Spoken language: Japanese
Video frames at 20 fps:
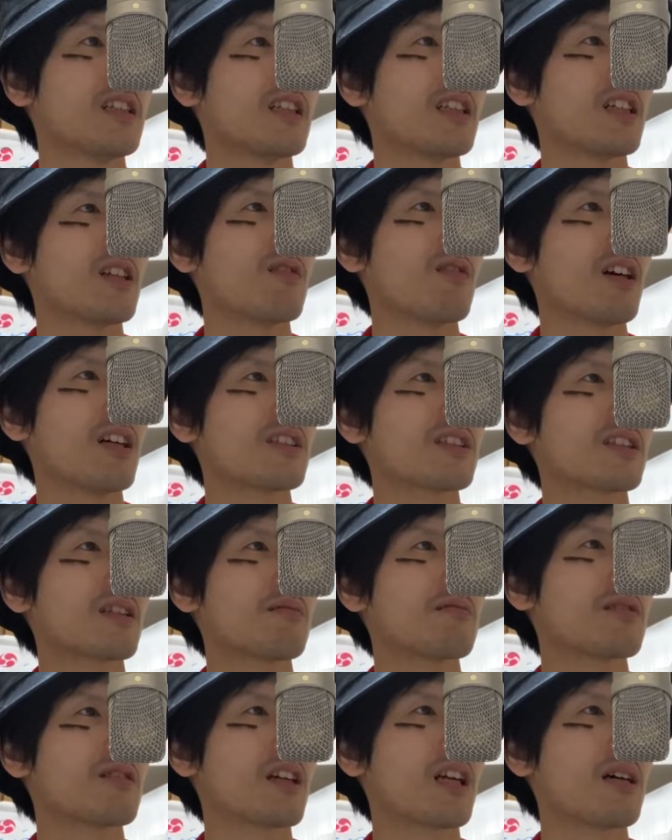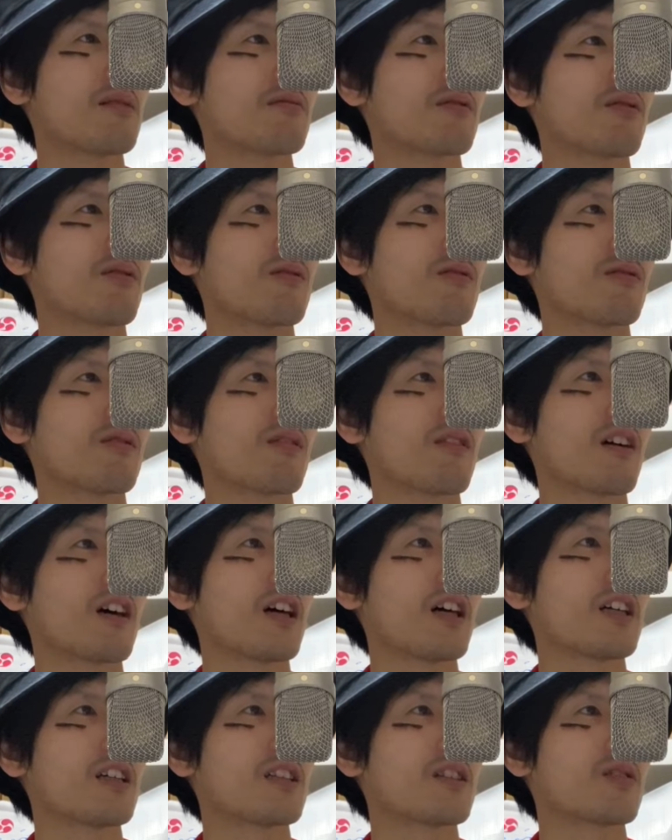えー、ワンセブンライブの方の
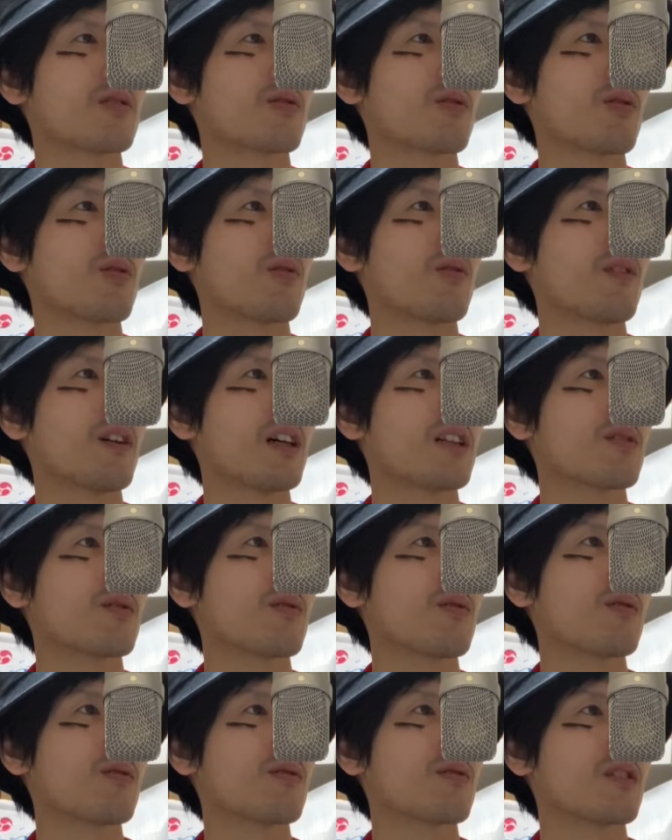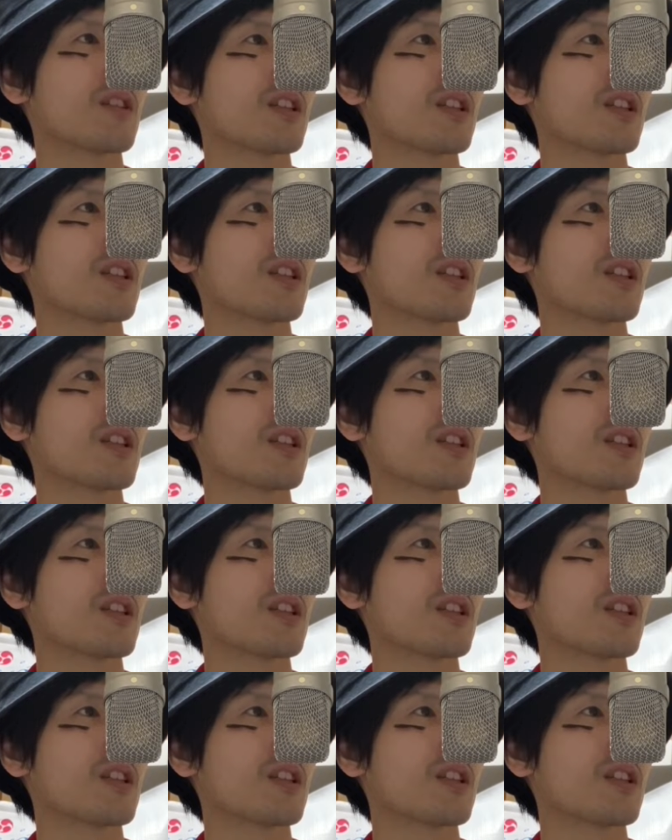回答はどう